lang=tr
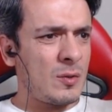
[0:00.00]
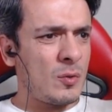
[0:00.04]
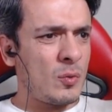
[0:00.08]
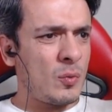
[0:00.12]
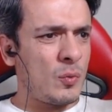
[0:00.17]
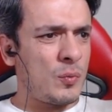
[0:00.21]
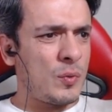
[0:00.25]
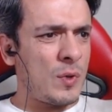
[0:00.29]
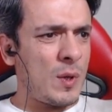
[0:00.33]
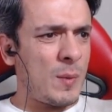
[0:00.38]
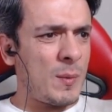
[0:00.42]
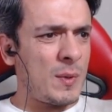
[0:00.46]

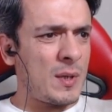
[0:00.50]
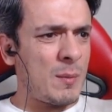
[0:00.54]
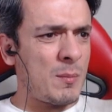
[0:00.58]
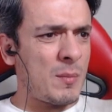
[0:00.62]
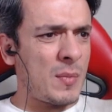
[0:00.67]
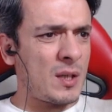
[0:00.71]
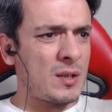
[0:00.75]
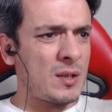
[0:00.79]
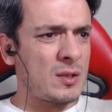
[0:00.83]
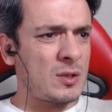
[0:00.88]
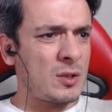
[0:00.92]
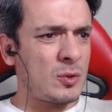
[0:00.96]
Üflemeden
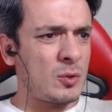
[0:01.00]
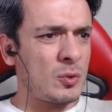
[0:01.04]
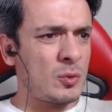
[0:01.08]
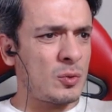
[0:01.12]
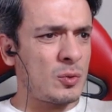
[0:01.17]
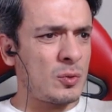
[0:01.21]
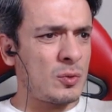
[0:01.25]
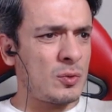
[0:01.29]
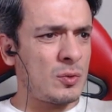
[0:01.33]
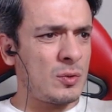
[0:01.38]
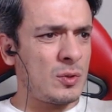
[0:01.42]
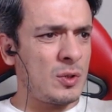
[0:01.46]
bahsediyordu.
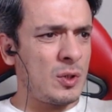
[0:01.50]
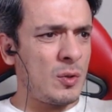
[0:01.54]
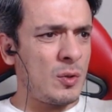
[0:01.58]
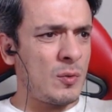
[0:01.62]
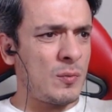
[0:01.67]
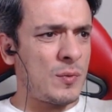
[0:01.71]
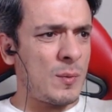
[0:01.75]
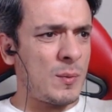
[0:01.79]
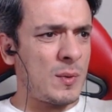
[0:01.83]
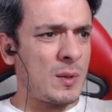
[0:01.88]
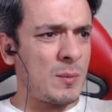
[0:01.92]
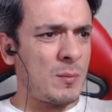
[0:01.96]
Niye
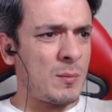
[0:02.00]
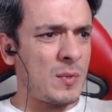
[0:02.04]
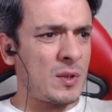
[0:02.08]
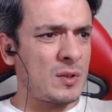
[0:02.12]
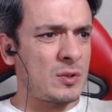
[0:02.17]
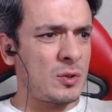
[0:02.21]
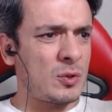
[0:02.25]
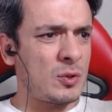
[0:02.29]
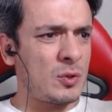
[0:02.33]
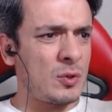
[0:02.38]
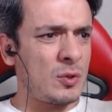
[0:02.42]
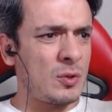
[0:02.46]
üflemeden
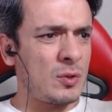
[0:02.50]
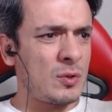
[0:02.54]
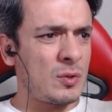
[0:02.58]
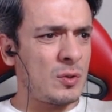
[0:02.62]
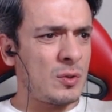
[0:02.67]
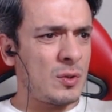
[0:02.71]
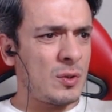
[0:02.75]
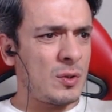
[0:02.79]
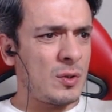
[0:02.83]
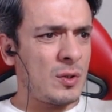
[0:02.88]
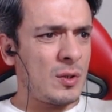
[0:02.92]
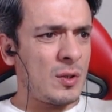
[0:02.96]
bahsediyor?
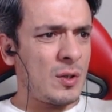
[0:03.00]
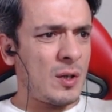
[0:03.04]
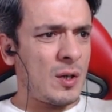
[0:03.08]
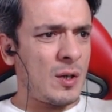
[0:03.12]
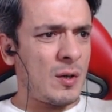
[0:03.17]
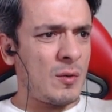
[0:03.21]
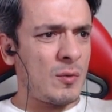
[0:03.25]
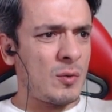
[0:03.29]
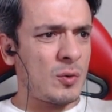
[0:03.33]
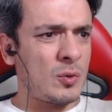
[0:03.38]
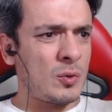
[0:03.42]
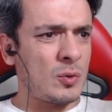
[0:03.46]

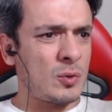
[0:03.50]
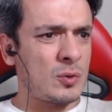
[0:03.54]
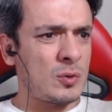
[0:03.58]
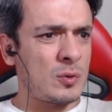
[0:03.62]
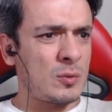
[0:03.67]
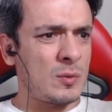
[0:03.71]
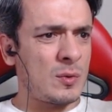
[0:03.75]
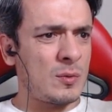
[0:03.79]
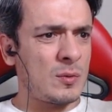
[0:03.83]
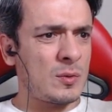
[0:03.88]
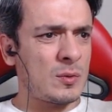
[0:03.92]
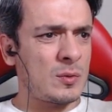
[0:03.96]
Hava kuyusu,
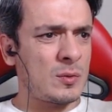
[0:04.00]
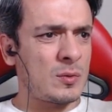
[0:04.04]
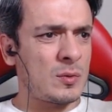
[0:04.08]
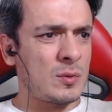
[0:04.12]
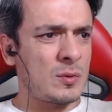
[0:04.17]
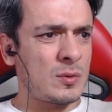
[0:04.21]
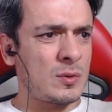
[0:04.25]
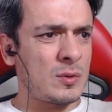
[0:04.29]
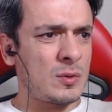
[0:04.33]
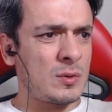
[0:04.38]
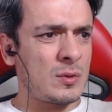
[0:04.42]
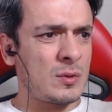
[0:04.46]
meme
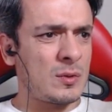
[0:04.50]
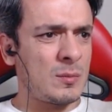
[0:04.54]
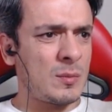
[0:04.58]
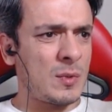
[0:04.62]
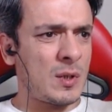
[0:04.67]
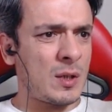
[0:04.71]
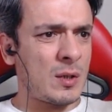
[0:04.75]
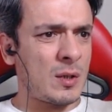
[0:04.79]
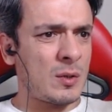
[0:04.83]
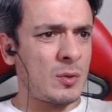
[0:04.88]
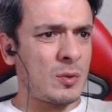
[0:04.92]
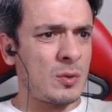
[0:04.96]

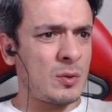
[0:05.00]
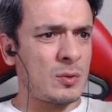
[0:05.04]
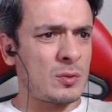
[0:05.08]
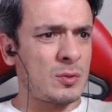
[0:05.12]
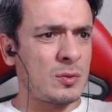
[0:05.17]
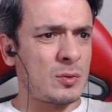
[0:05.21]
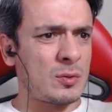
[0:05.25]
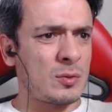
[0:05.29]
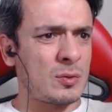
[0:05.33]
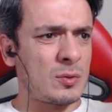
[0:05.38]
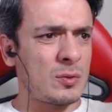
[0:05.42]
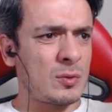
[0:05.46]

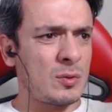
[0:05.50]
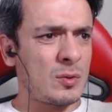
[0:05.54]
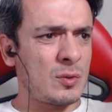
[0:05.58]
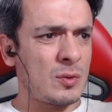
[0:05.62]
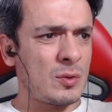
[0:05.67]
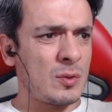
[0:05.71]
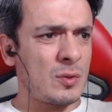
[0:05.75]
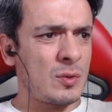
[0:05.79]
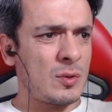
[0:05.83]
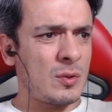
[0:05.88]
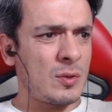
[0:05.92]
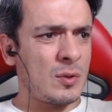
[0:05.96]
marangoz,
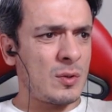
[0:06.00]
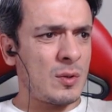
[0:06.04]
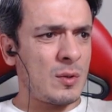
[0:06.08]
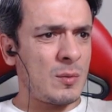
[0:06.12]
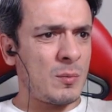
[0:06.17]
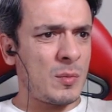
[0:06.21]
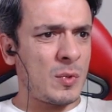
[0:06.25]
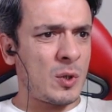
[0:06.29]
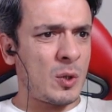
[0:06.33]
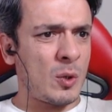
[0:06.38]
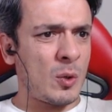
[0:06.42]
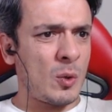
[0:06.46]

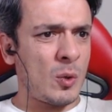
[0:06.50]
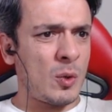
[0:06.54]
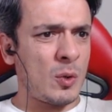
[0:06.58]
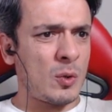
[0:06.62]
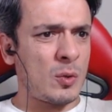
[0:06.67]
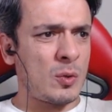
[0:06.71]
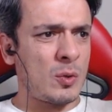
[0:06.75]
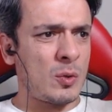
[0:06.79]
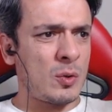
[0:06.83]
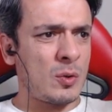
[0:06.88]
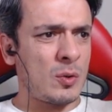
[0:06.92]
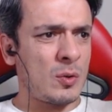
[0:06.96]
mikolog,
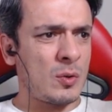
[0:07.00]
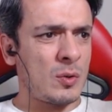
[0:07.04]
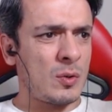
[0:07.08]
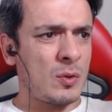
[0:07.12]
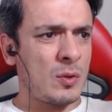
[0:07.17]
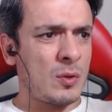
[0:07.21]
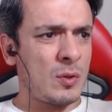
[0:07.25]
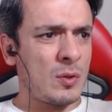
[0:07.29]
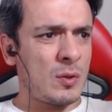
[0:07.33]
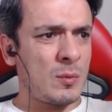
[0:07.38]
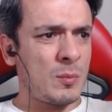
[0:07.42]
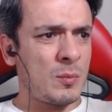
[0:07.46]

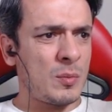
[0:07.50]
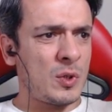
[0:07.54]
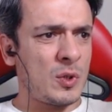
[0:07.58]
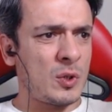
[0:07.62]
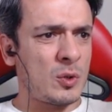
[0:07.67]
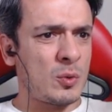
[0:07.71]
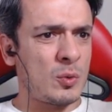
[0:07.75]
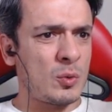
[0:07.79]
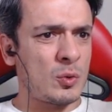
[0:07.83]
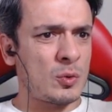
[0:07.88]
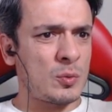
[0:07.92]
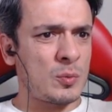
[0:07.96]

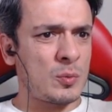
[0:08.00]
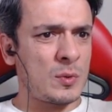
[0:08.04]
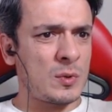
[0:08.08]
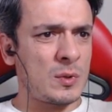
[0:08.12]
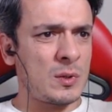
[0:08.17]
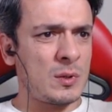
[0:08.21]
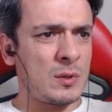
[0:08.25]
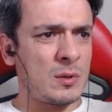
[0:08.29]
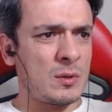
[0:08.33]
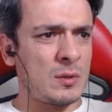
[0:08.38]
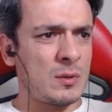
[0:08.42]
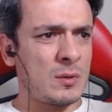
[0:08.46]
bitki
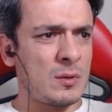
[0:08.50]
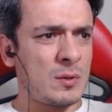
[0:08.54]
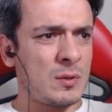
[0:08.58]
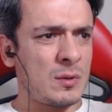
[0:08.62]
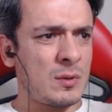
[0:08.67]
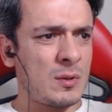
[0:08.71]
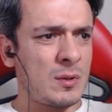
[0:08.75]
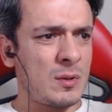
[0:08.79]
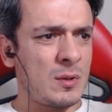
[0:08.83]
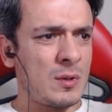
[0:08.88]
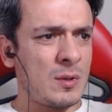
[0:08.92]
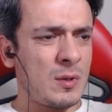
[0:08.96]
uzmanı.
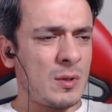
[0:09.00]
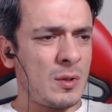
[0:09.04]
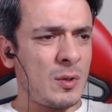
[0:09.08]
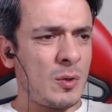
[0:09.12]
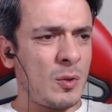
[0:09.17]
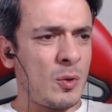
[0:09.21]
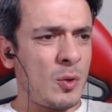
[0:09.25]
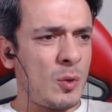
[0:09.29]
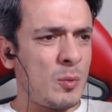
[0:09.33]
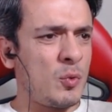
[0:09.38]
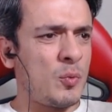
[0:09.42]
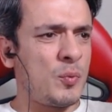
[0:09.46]

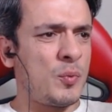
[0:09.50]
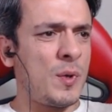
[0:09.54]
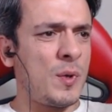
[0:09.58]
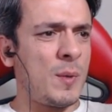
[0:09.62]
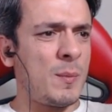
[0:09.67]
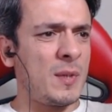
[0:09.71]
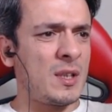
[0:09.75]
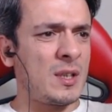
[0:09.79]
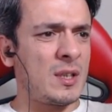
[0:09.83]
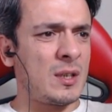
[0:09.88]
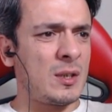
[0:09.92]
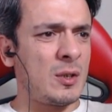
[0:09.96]
Oğlum
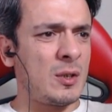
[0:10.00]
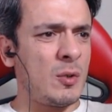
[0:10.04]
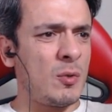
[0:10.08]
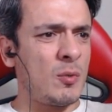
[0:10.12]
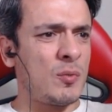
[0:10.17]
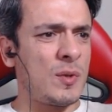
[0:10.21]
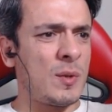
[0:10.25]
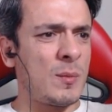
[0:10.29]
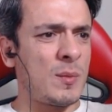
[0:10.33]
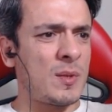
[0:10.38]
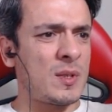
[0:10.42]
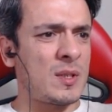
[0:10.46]
üfleme dedin ne
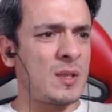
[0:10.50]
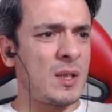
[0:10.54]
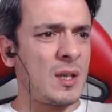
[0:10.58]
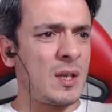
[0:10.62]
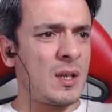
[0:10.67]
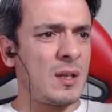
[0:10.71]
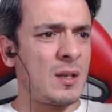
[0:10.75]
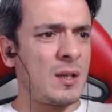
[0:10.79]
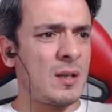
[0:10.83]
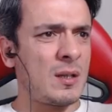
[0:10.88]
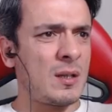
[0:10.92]
üflemesi ya?